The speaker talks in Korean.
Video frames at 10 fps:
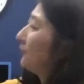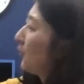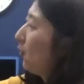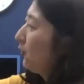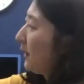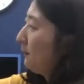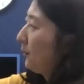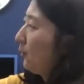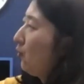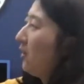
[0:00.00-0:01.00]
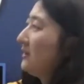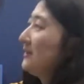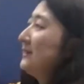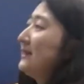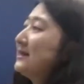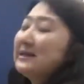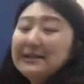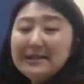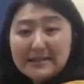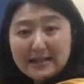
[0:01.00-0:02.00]
고 number 넘버 원은
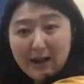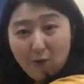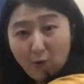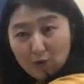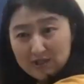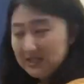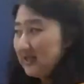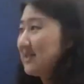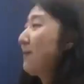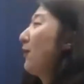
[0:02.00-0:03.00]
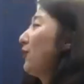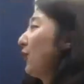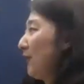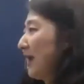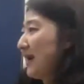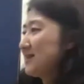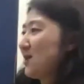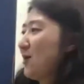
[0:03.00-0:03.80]
틀리지 않고 치기 세 번 연달아서.